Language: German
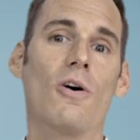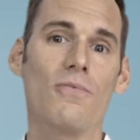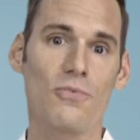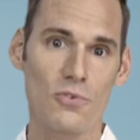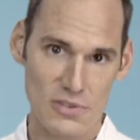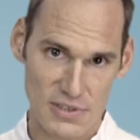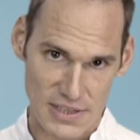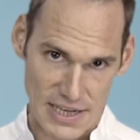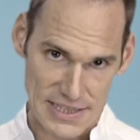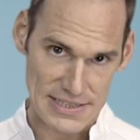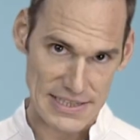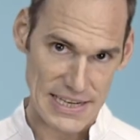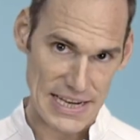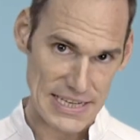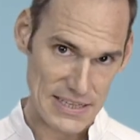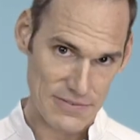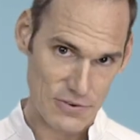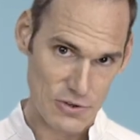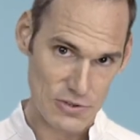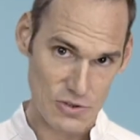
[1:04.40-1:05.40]
auf unsere
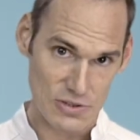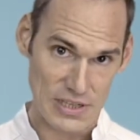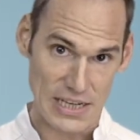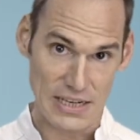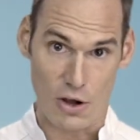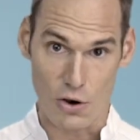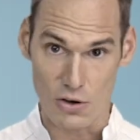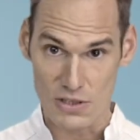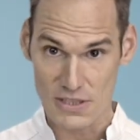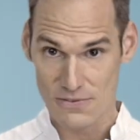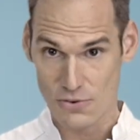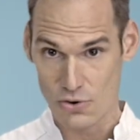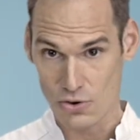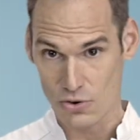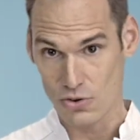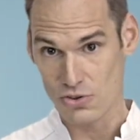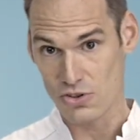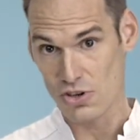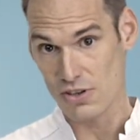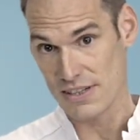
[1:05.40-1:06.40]
Herz-Kreislauf-Gesundheit
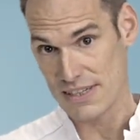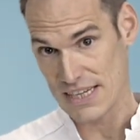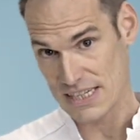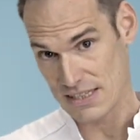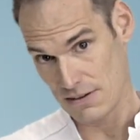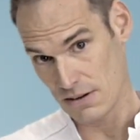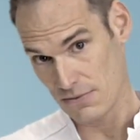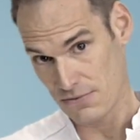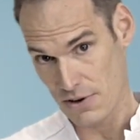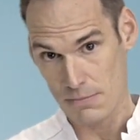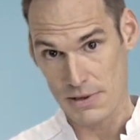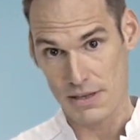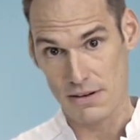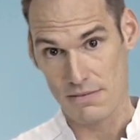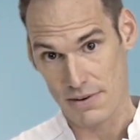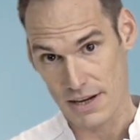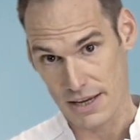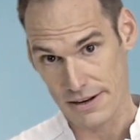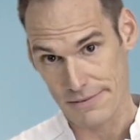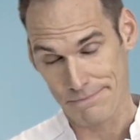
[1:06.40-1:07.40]
auswirken und sollte deswegen
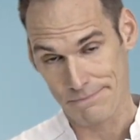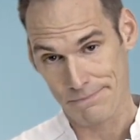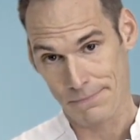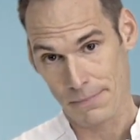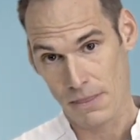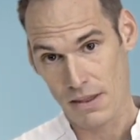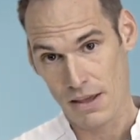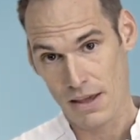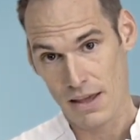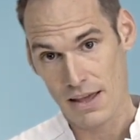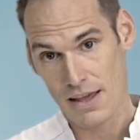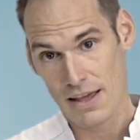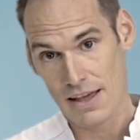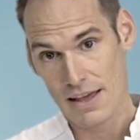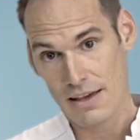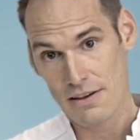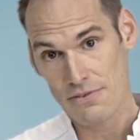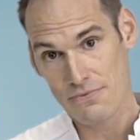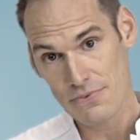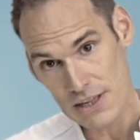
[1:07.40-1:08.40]
vermieden werden.
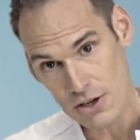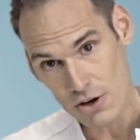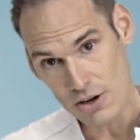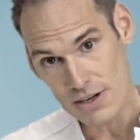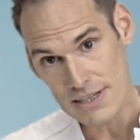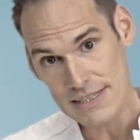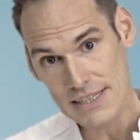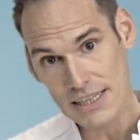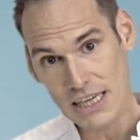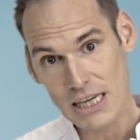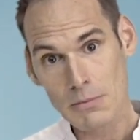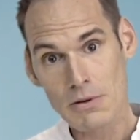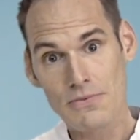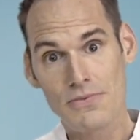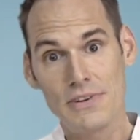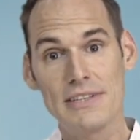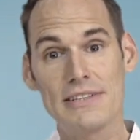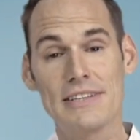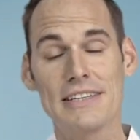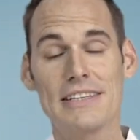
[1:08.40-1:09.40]
Viel Cholesterin
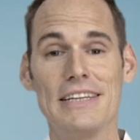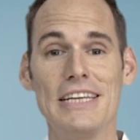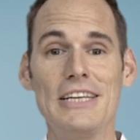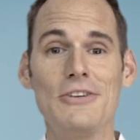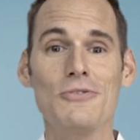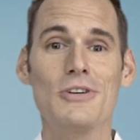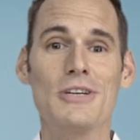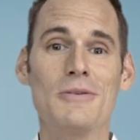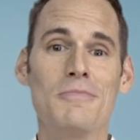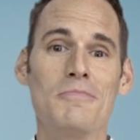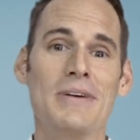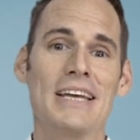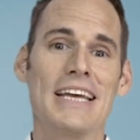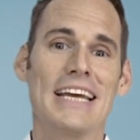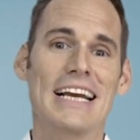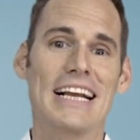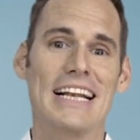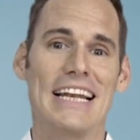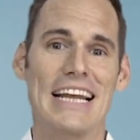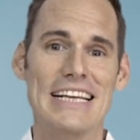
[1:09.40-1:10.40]
befindet sich nicht nur im
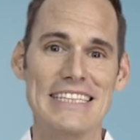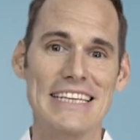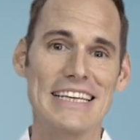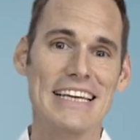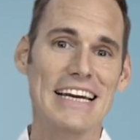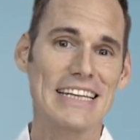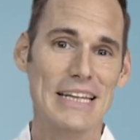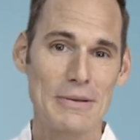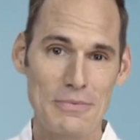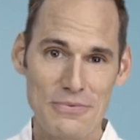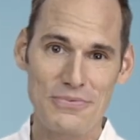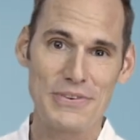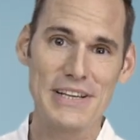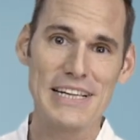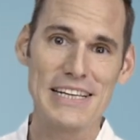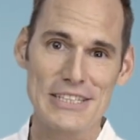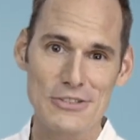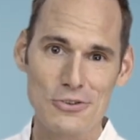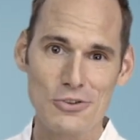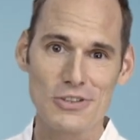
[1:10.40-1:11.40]
Klassiker, dem
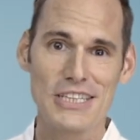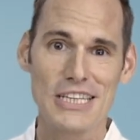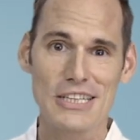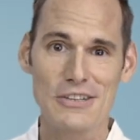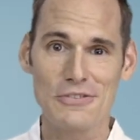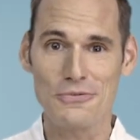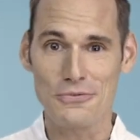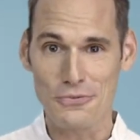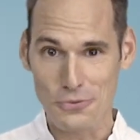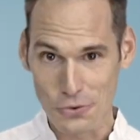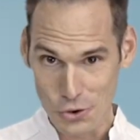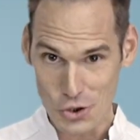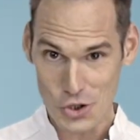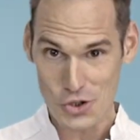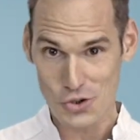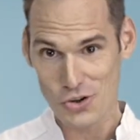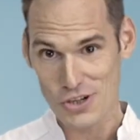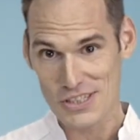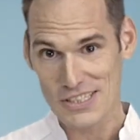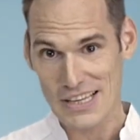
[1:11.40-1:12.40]
viel diskutierten
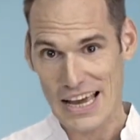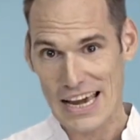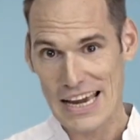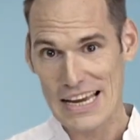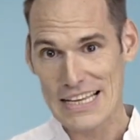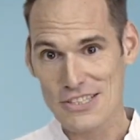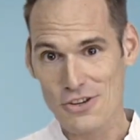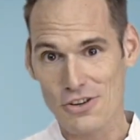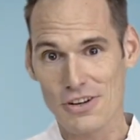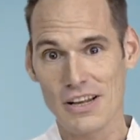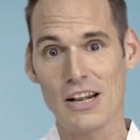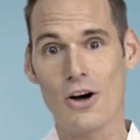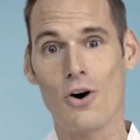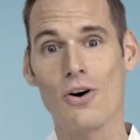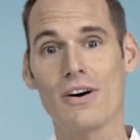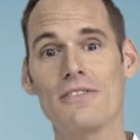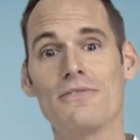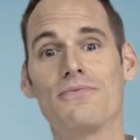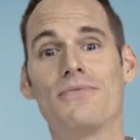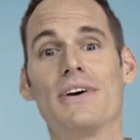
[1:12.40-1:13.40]
Frühstücksei, sondern
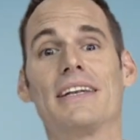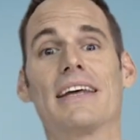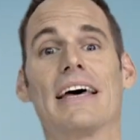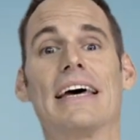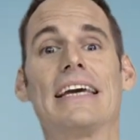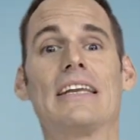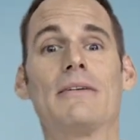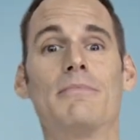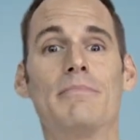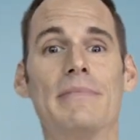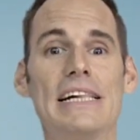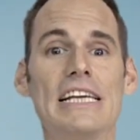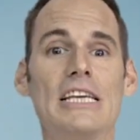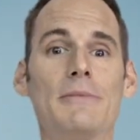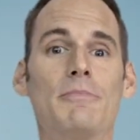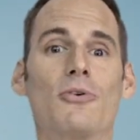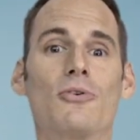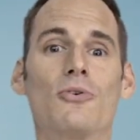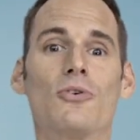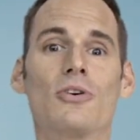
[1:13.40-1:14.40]
auch in fettreichen
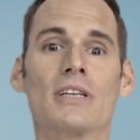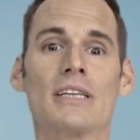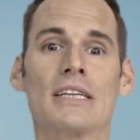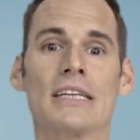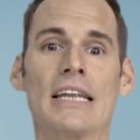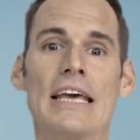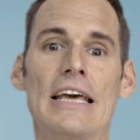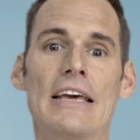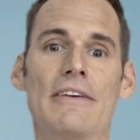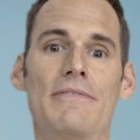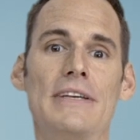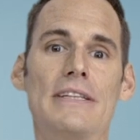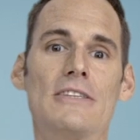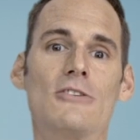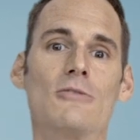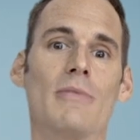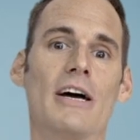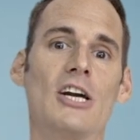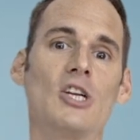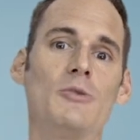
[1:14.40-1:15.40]
Milchprodukten wie
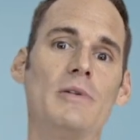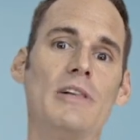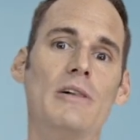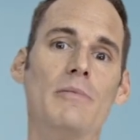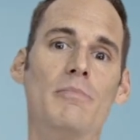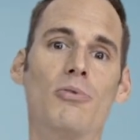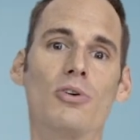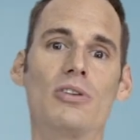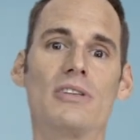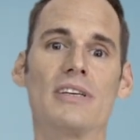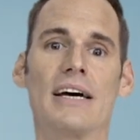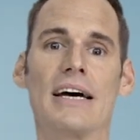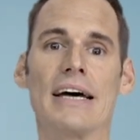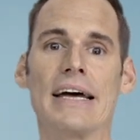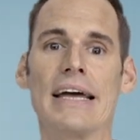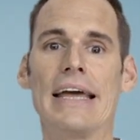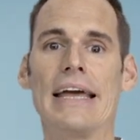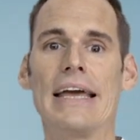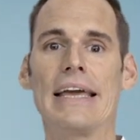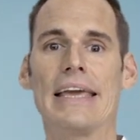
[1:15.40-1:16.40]
zum Beispiel
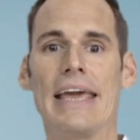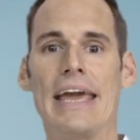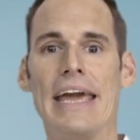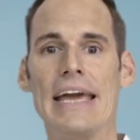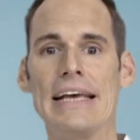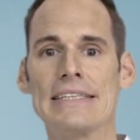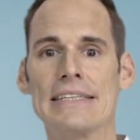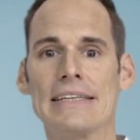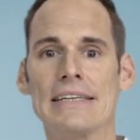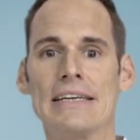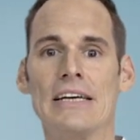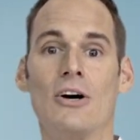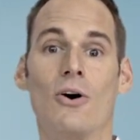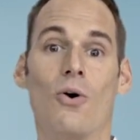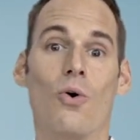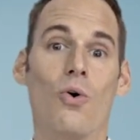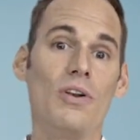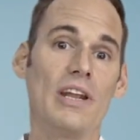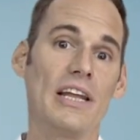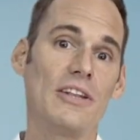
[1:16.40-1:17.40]
Butter, Käse
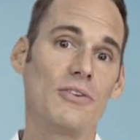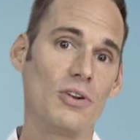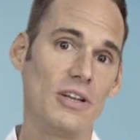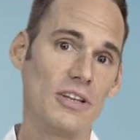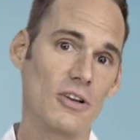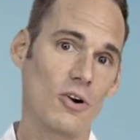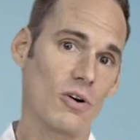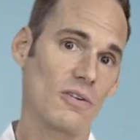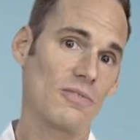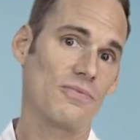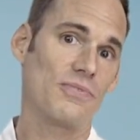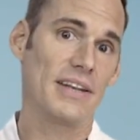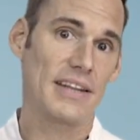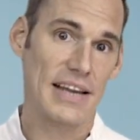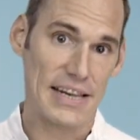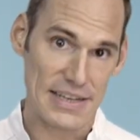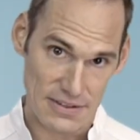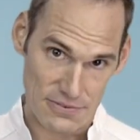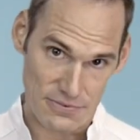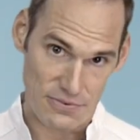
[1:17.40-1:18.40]
und natürlich auch in
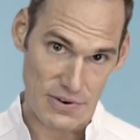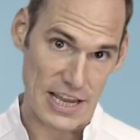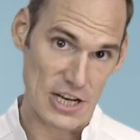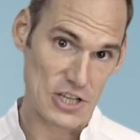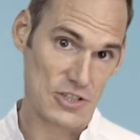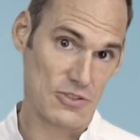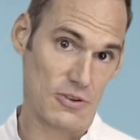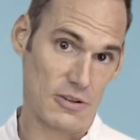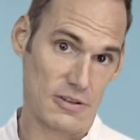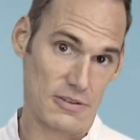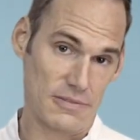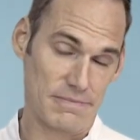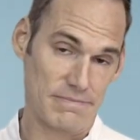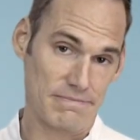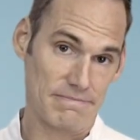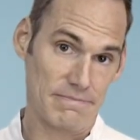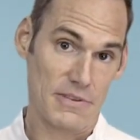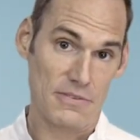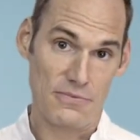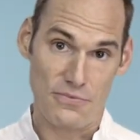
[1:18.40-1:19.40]
fetthaltigen Fleischsorten.
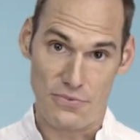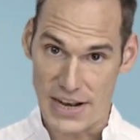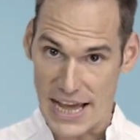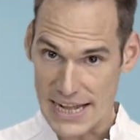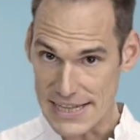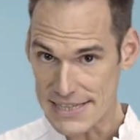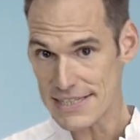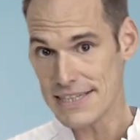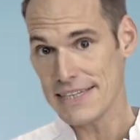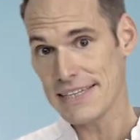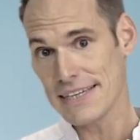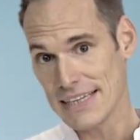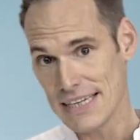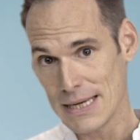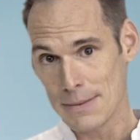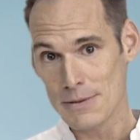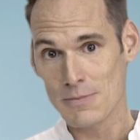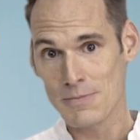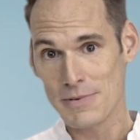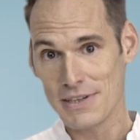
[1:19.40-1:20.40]
Pflanzliche
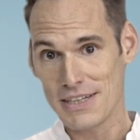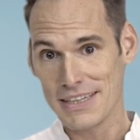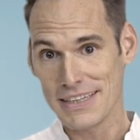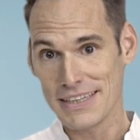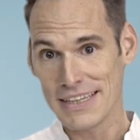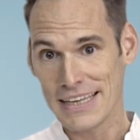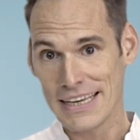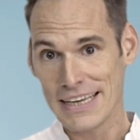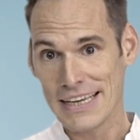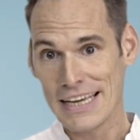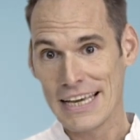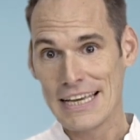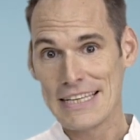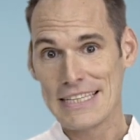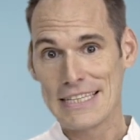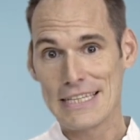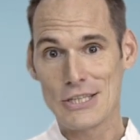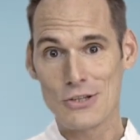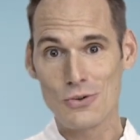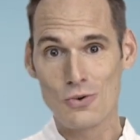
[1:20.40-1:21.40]
Lebensmittel hingegen
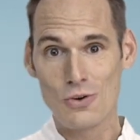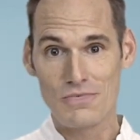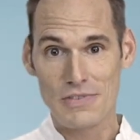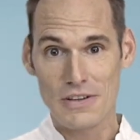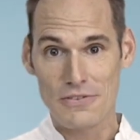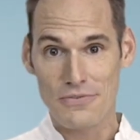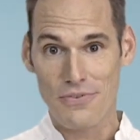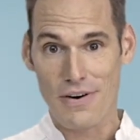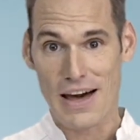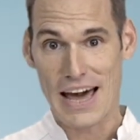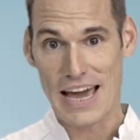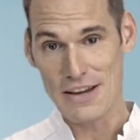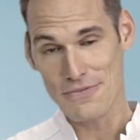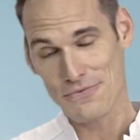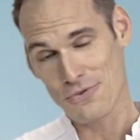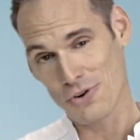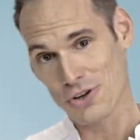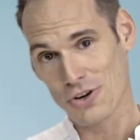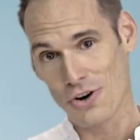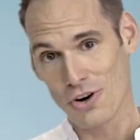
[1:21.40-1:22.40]
sind so gut wie frei
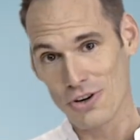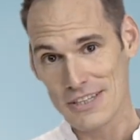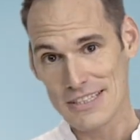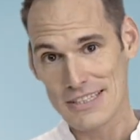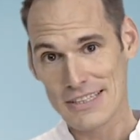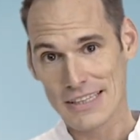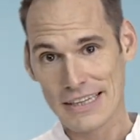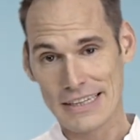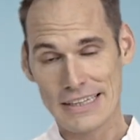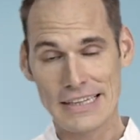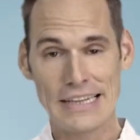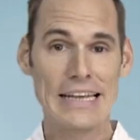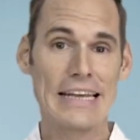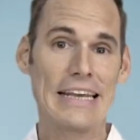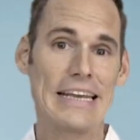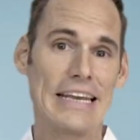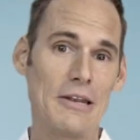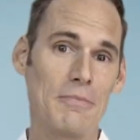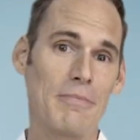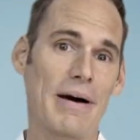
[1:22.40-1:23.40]
von Cholesterin,
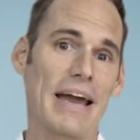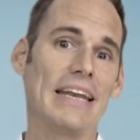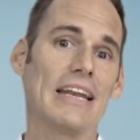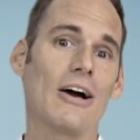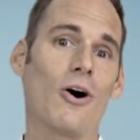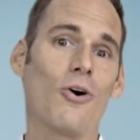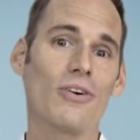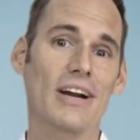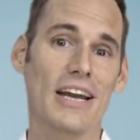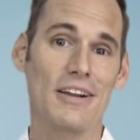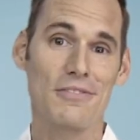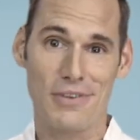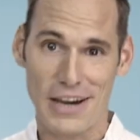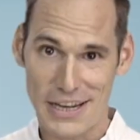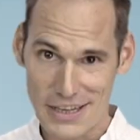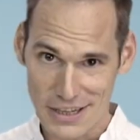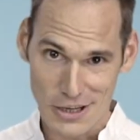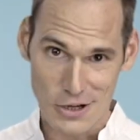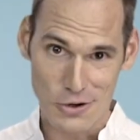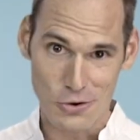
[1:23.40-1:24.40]
in meinen Augen ein
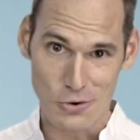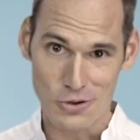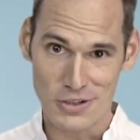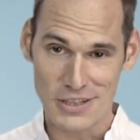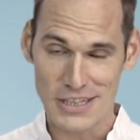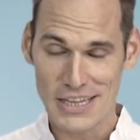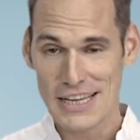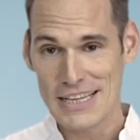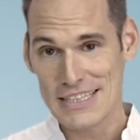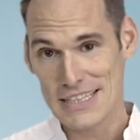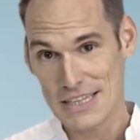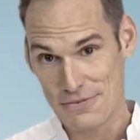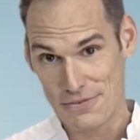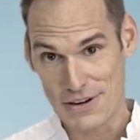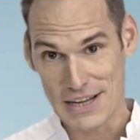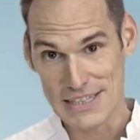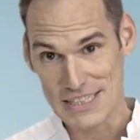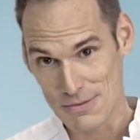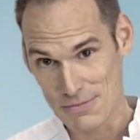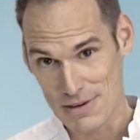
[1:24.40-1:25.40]
weiterer Grund, sich
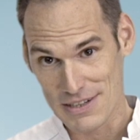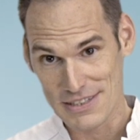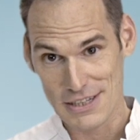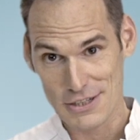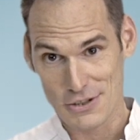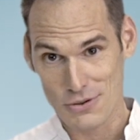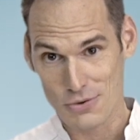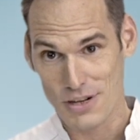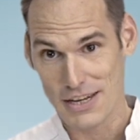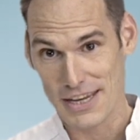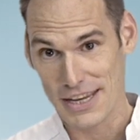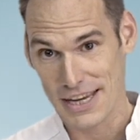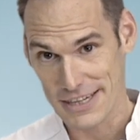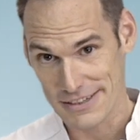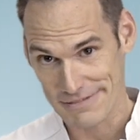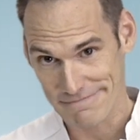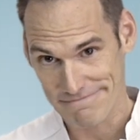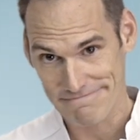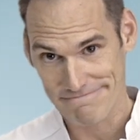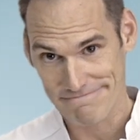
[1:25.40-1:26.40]
pflanzenbasiert zu ernähren.